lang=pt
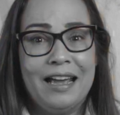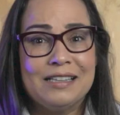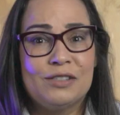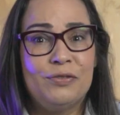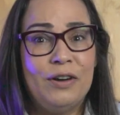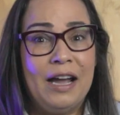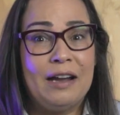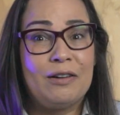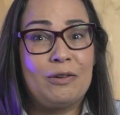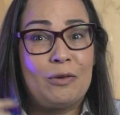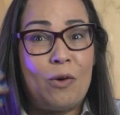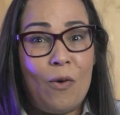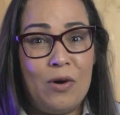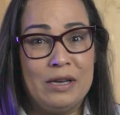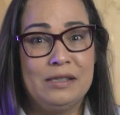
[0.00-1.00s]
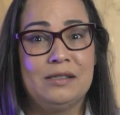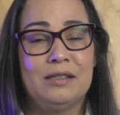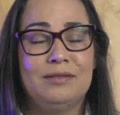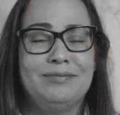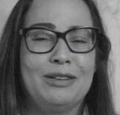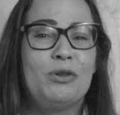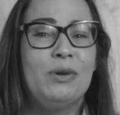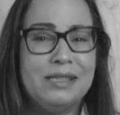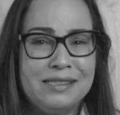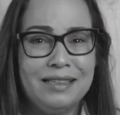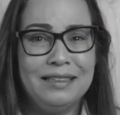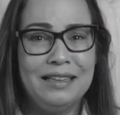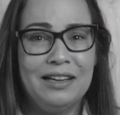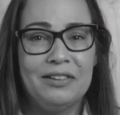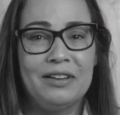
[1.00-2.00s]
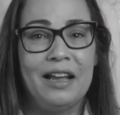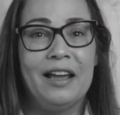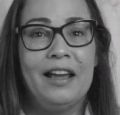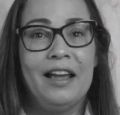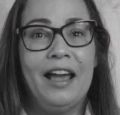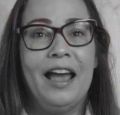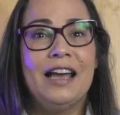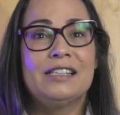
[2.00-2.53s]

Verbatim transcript: Isso foi a coisa, coisa não, né?